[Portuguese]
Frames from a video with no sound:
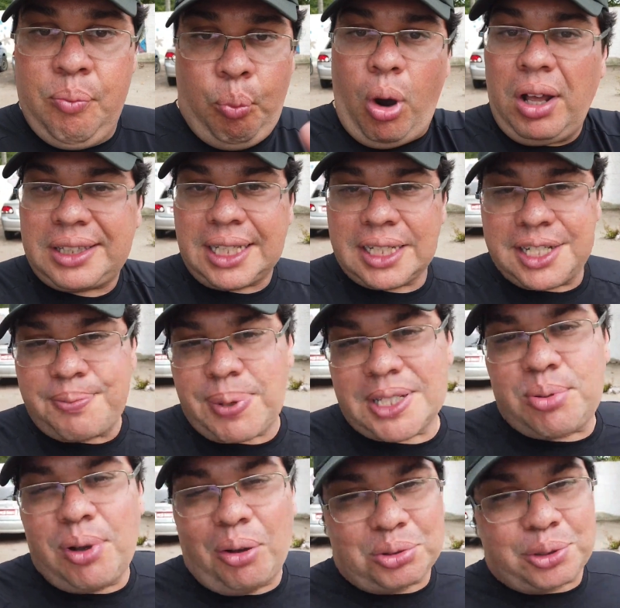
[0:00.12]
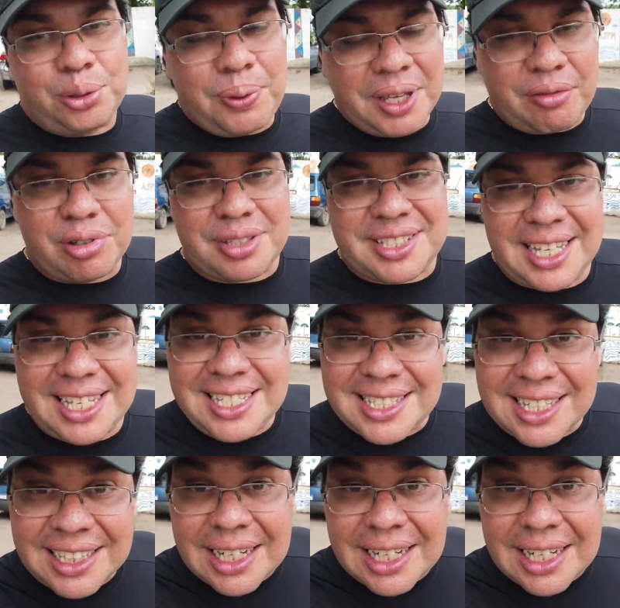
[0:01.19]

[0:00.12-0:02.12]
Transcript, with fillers: Boa tarde pessoal, tudo bem com vocês?